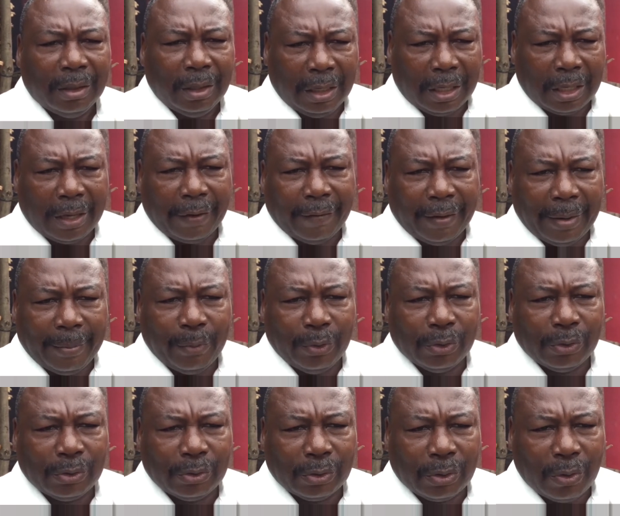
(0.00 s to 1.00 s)
y que
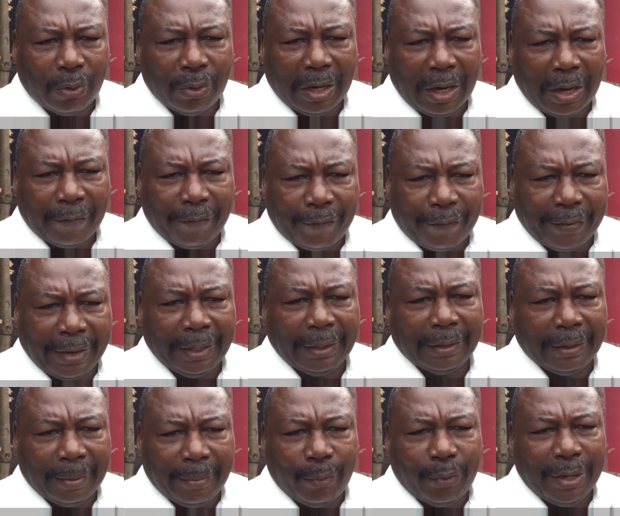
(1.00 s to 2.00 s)
vamos con la
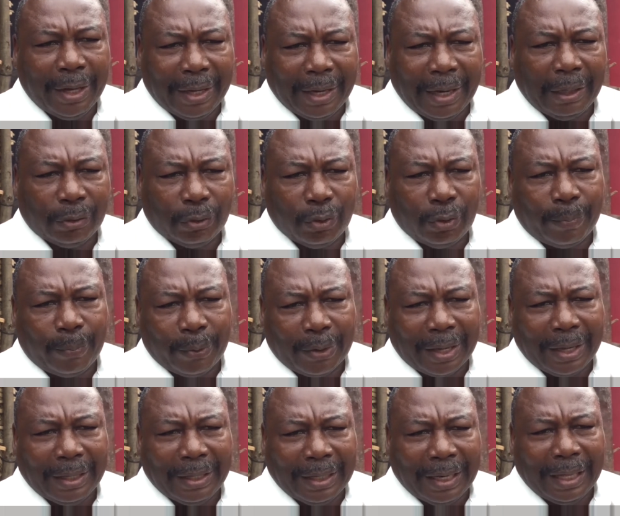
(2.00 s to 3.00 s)
frente muy en alto
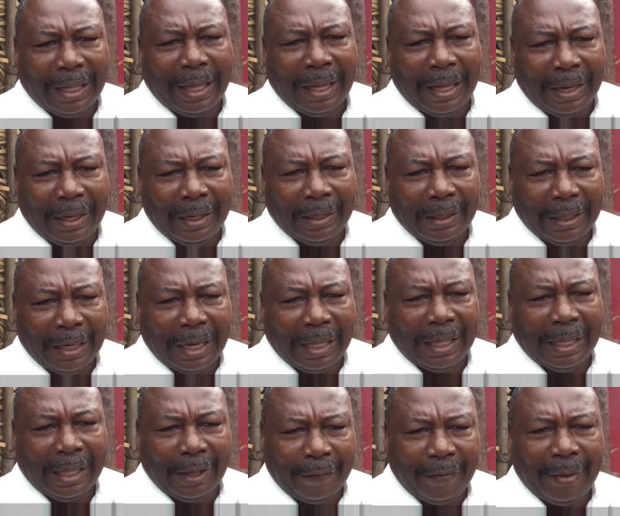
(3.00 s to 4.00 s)
porque nada,
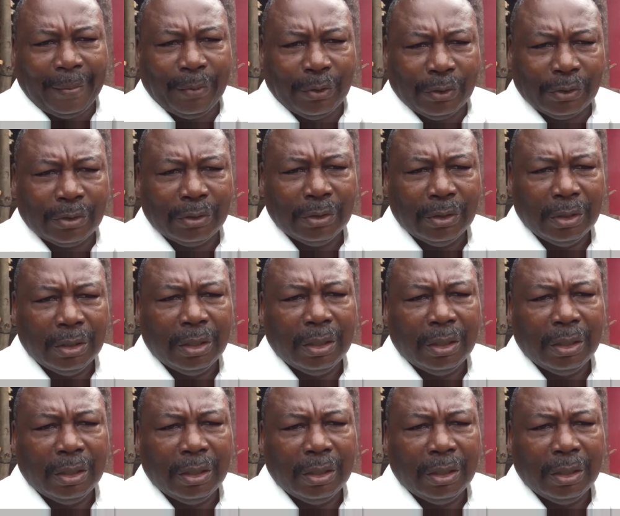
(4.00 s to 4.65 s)
nada debemos,